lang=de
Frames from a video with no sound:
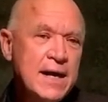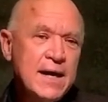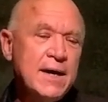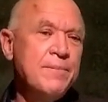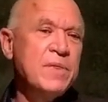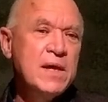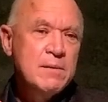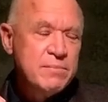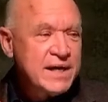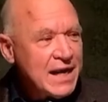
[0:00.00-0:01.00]
der
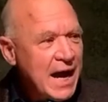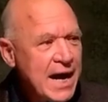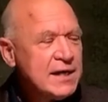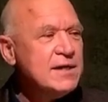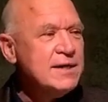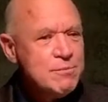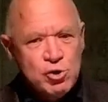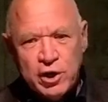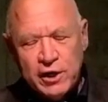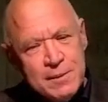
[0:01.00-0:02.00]
Beklagten
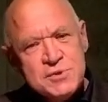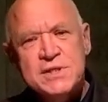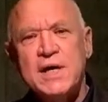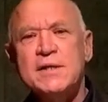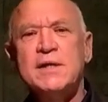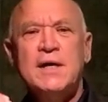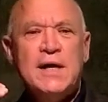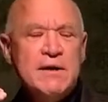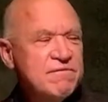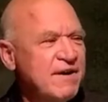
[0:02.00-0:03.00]
Deborah Lipstadt
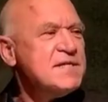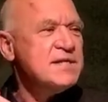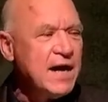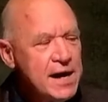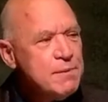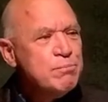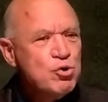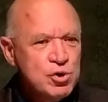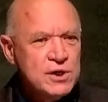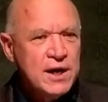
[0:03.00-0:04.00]
in fast allen
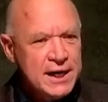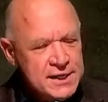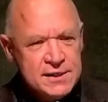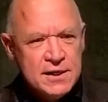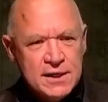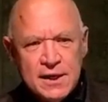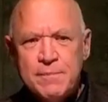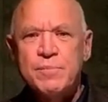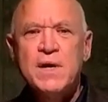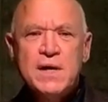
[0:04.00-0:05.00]
Punkten Recht
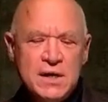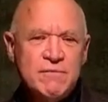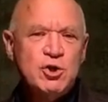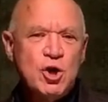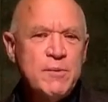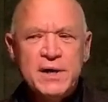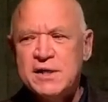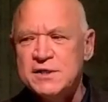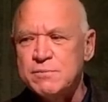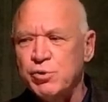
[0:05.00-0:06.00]
gegeben. David
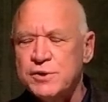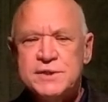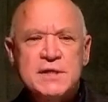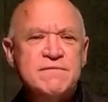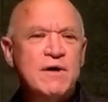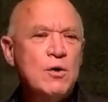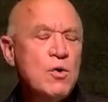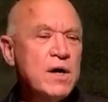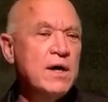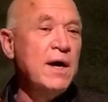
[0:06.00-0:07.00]
Irving hat diesen Prozess
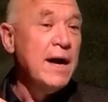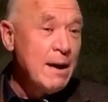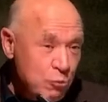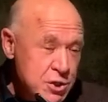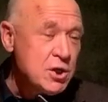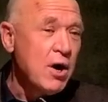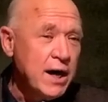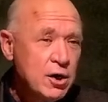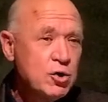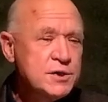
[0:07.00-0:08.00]
verloren. Er musste
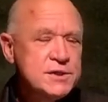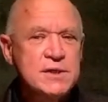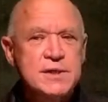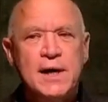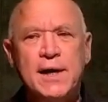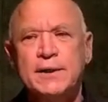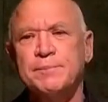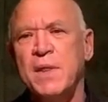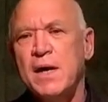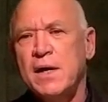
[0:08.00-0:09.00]
auch alle Kosten
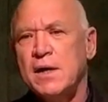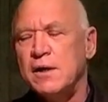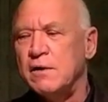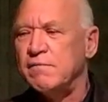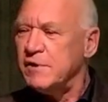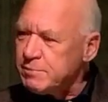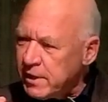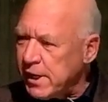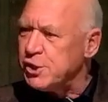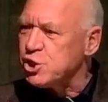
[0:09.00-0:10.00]
tragen, äh,
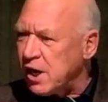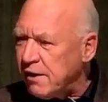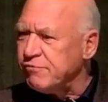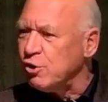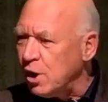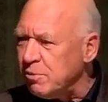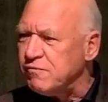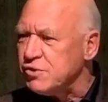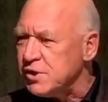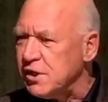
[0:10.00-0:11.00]
was man als Strafe,
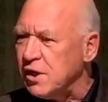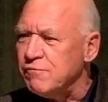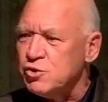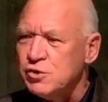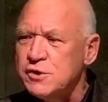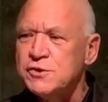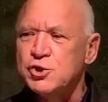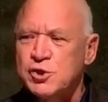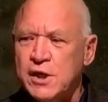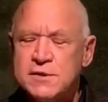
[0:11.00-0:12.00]
glaube ich, für seine
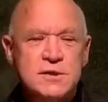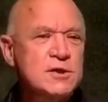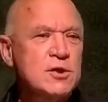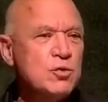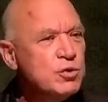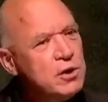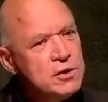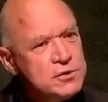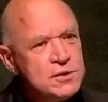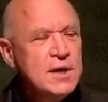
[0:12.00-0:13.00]
revisionistischen Ansichten
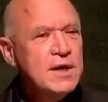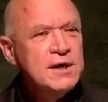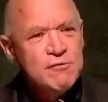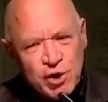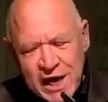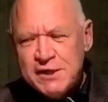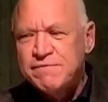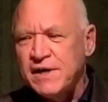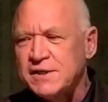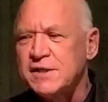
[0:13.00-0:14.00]
durchaus für
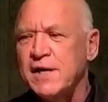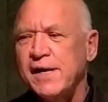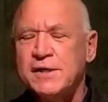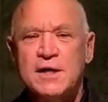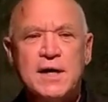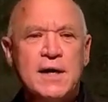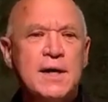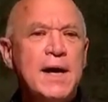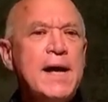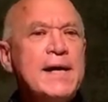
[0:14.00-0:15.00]
gerechtfertigt halten
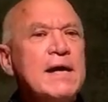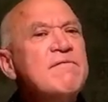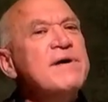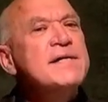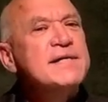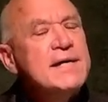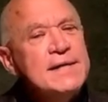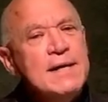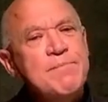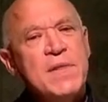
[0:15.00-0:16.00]
kann. Jedenfalls
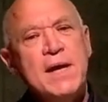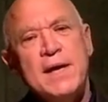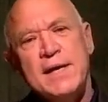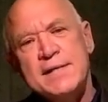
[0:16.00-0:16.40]
seitdem